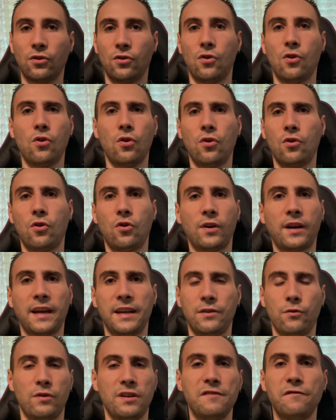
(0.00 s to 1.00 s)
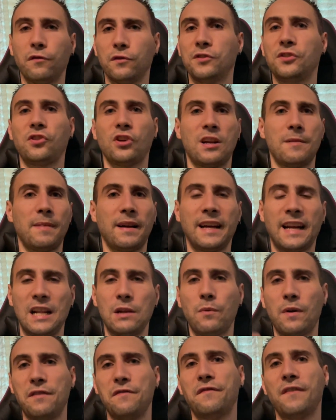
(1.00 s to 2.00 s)
o che non gli funziona magari il
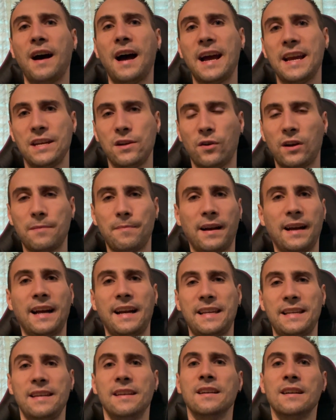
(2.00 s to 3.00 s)
wifi o che magari